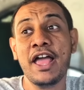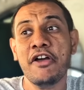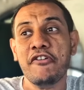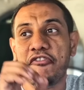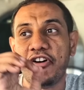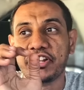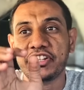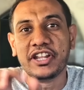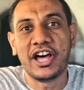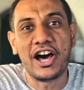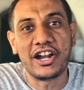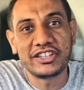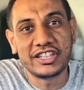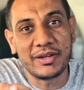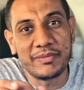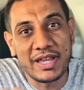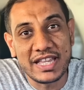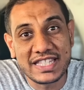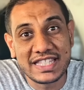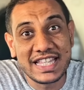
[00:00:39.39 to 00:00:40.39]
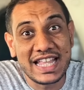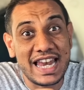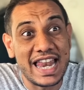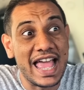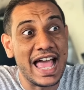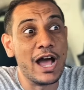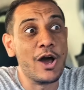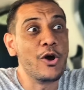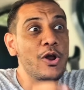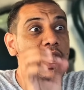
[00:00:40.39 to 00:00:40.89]
فالنهارده باذن الله
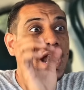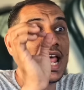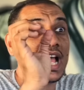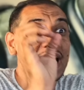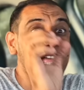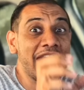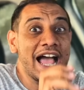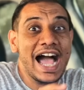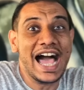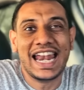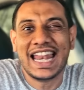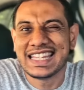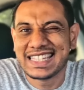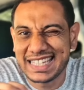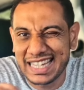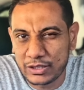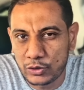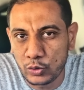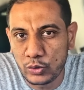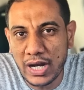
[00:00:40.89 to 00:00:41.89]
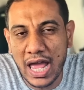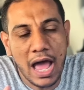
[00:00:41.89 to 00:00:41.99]
هقول لك على الزتونه